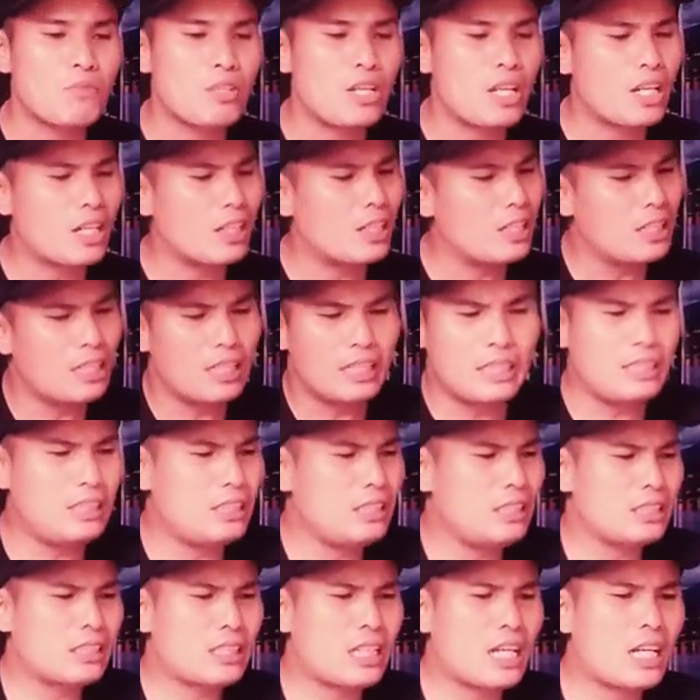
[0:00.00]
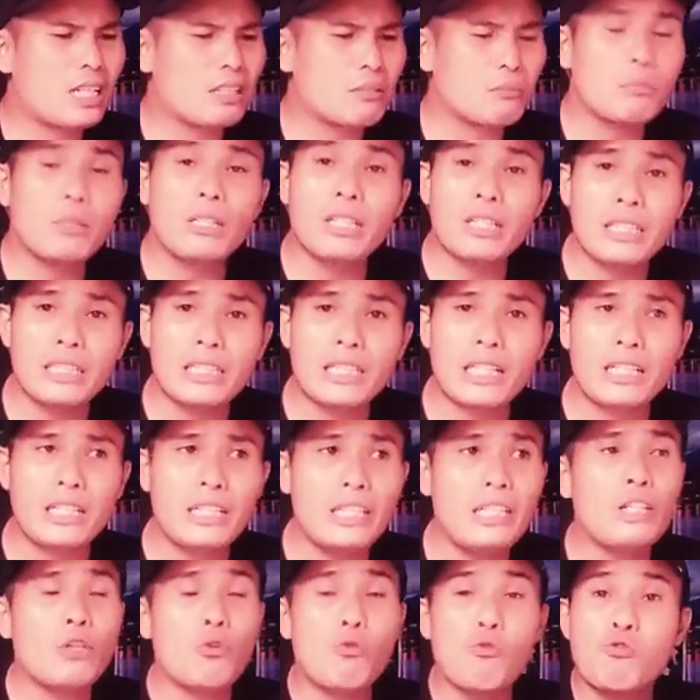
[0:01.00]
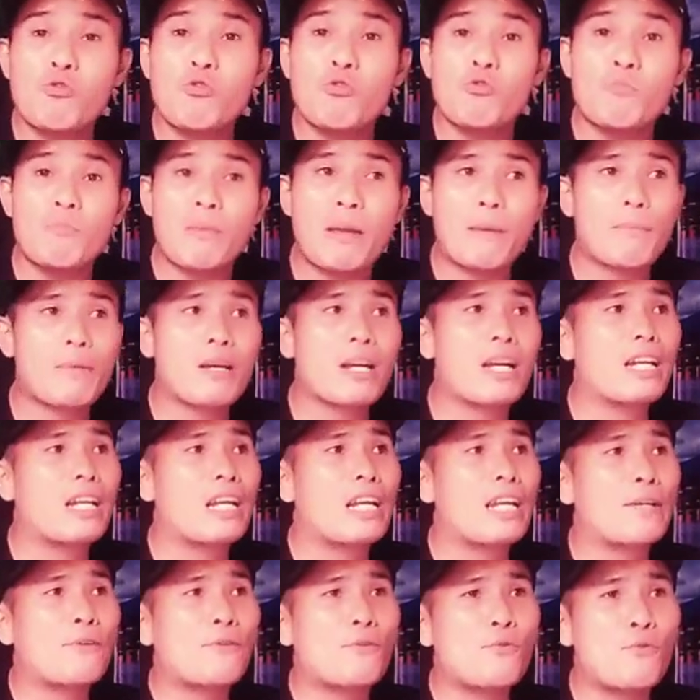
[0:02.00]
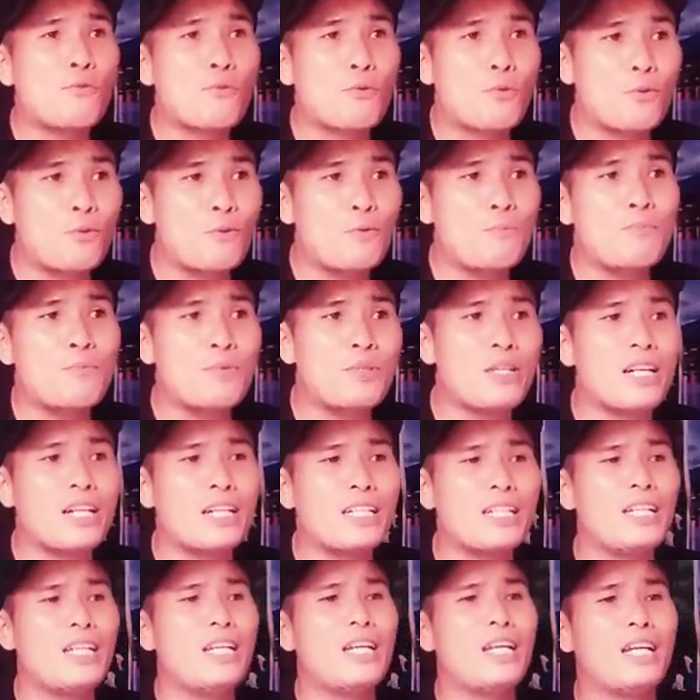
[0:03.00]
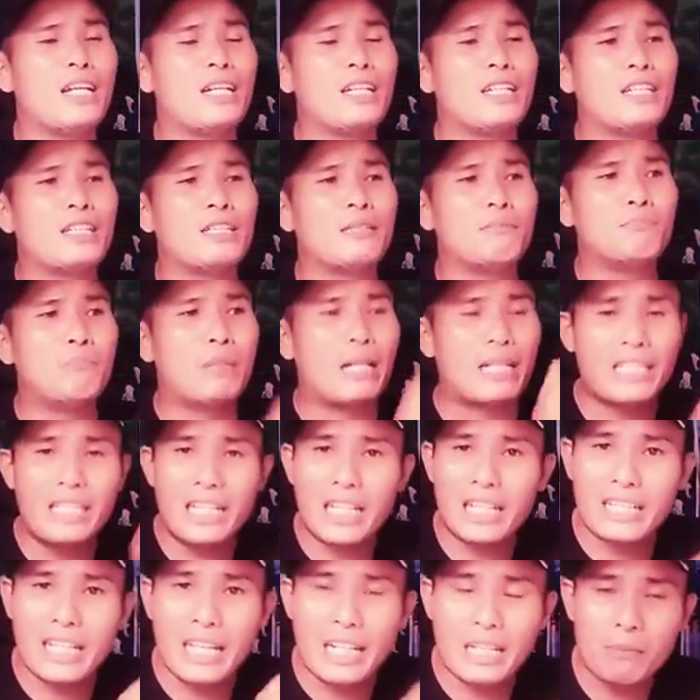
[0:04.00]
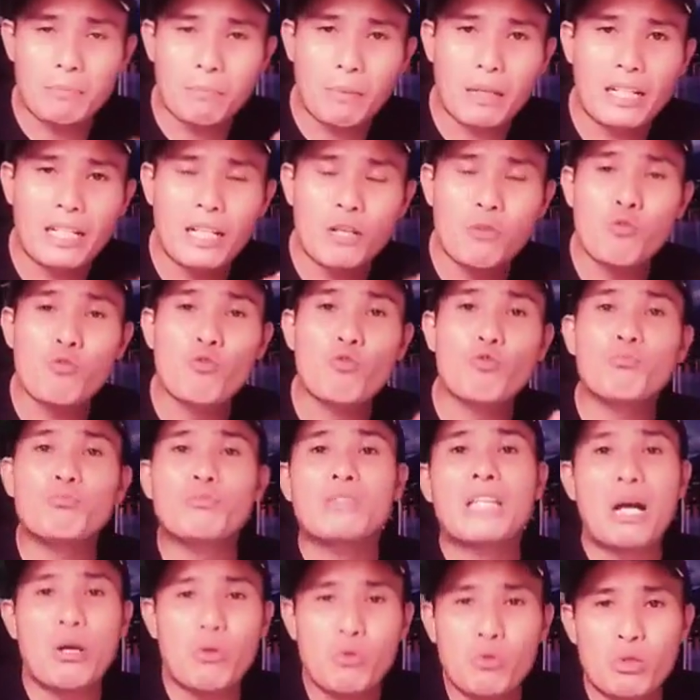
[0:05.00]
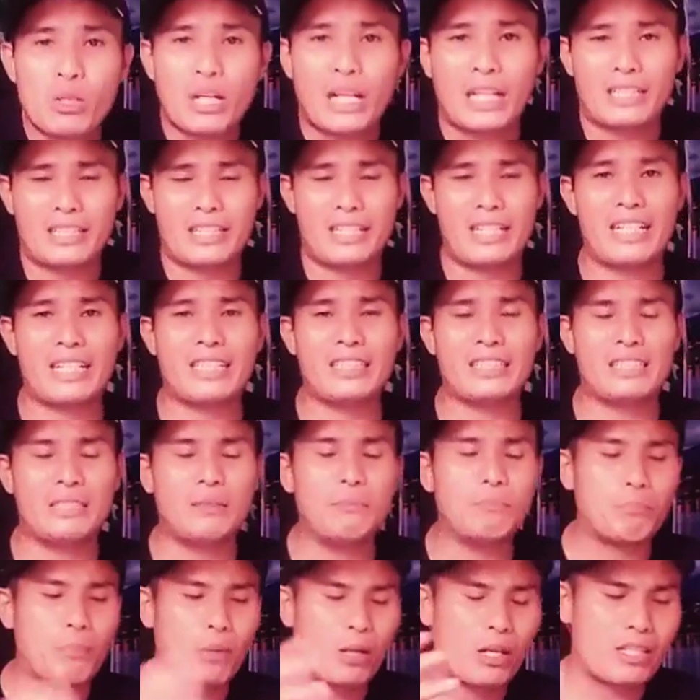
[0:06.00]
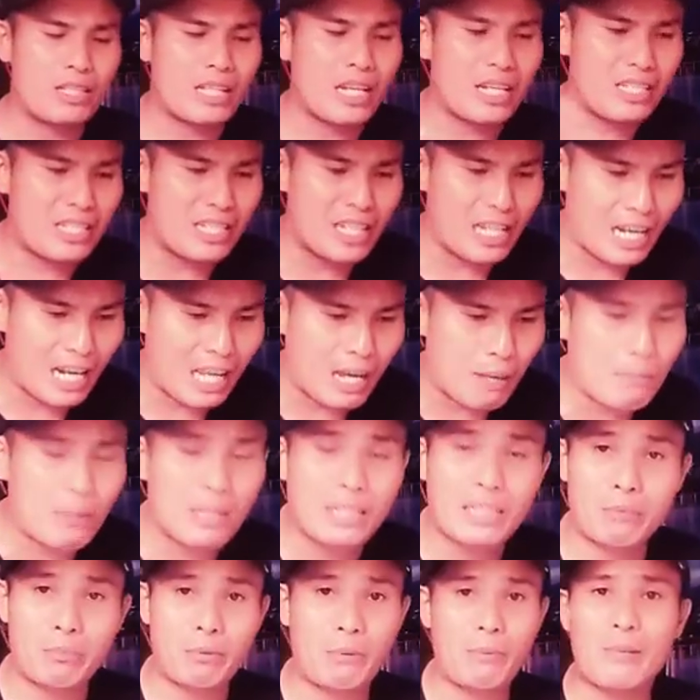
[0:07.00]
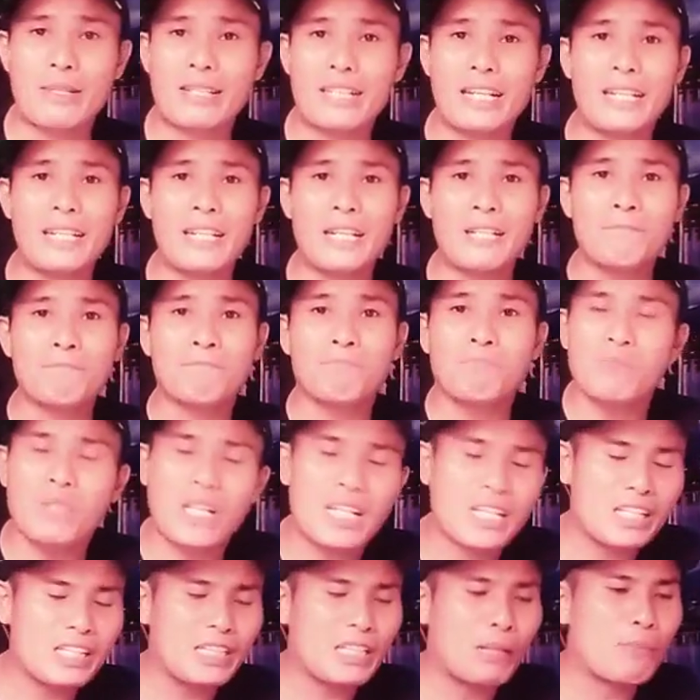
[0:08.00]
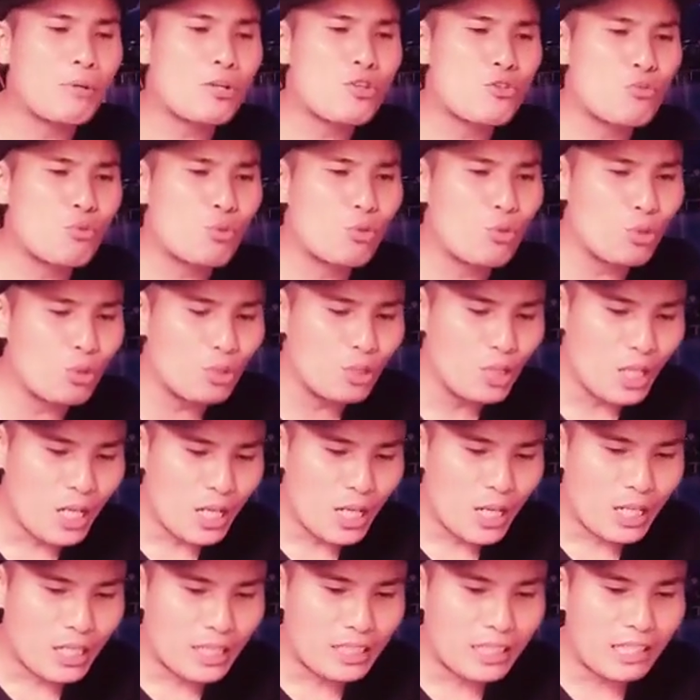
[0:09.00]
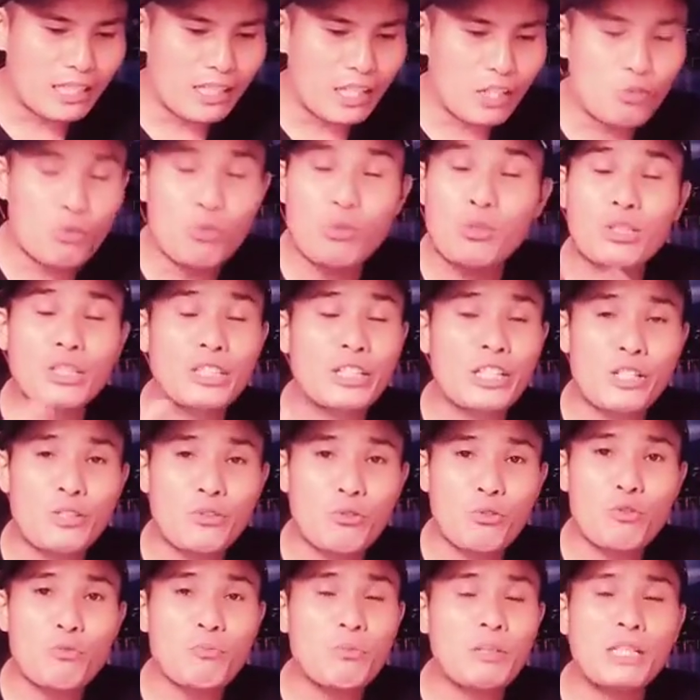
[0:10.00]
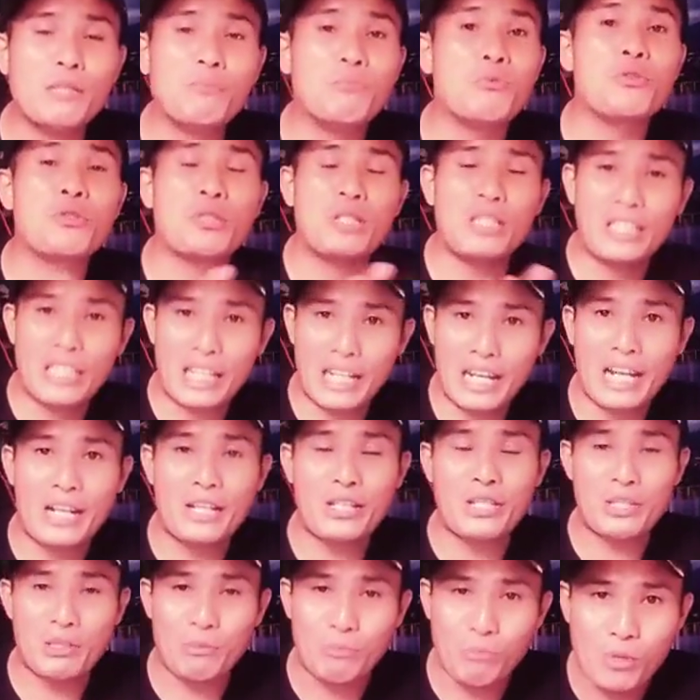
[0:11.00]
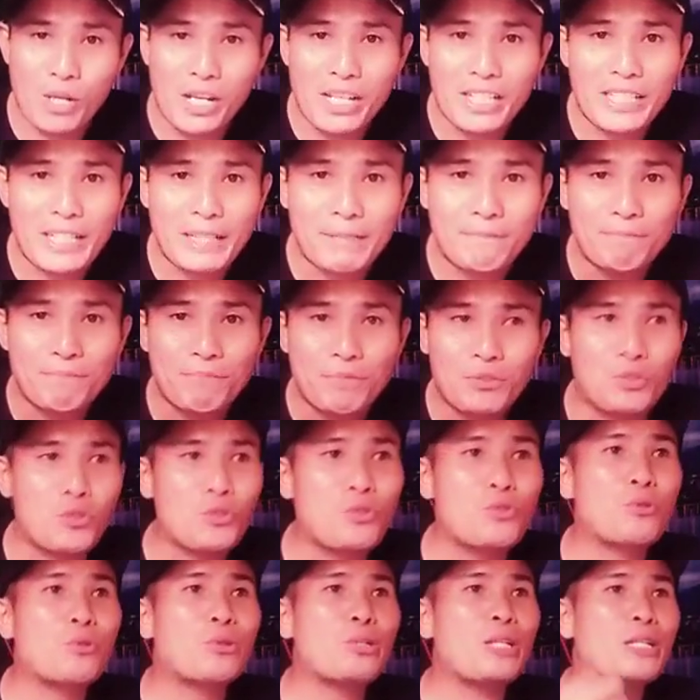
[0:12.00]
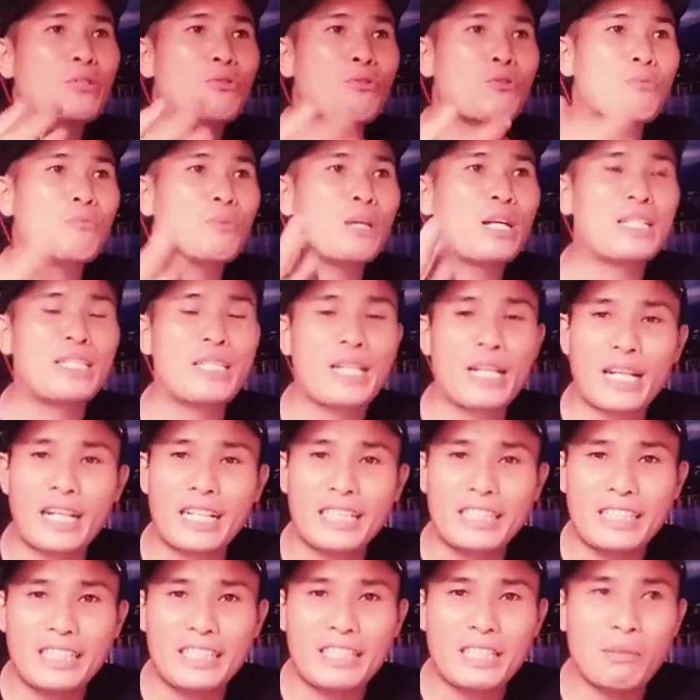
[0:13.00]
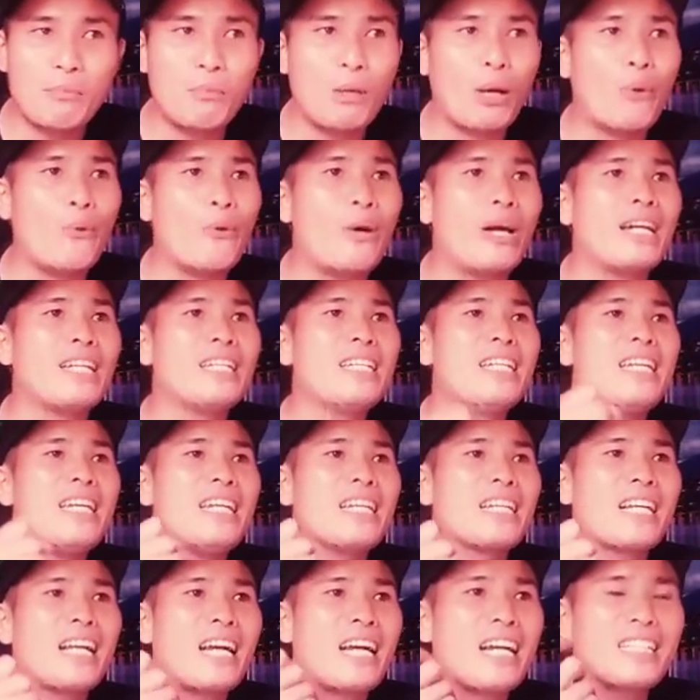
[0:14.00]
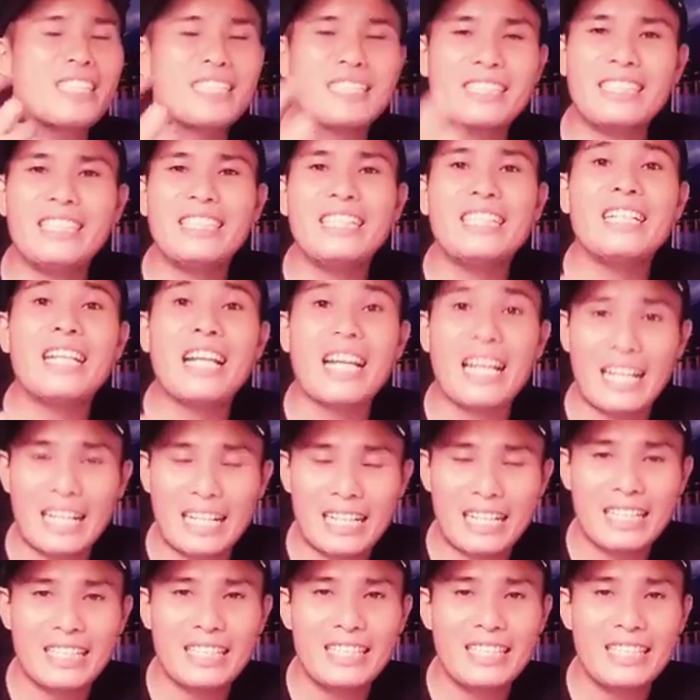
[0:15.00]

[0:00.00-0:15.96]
Ya, ini sangat mengerikan. Ini hukum memang adalah hukum yang eh, bagian daripada hukum Taurat ya di perjanjian lama, teman-teman sekalian. Dan kita bersyukur ya Yesus Kristus menebus kita dari semuanya. Justru Yesus mengajarkan kita bahwa kasihilah